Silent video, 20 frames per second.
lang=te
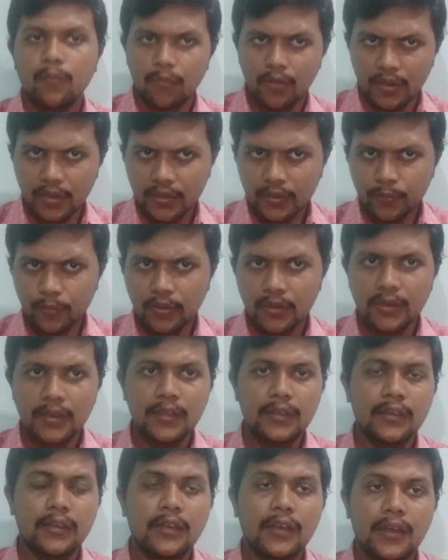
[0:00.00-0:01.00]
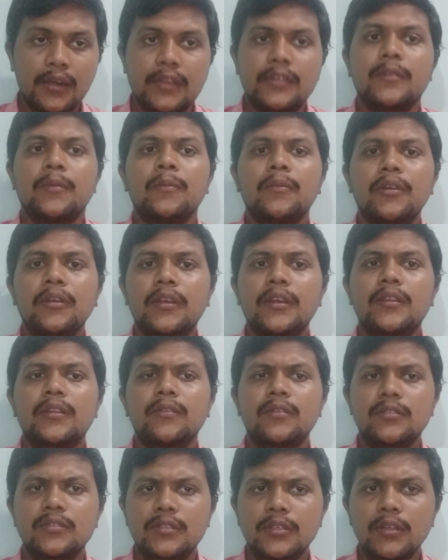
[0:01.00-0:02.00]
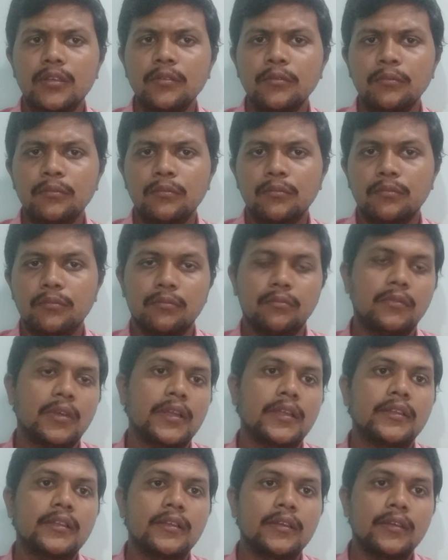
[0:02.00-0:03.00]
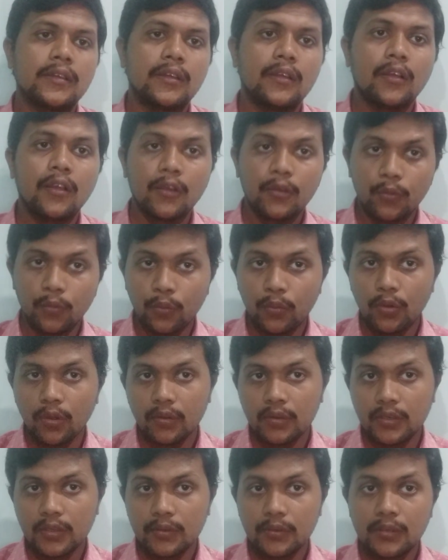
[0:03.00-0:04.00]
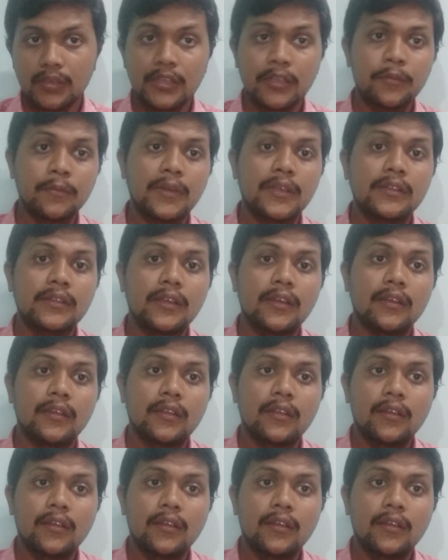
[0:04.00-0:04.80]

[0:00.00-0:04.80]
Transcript: మొన్నకు మొన్న రథంలోకి అయితే వచ్చారు మరి అయితే ఇంకొకటి టీం అయితే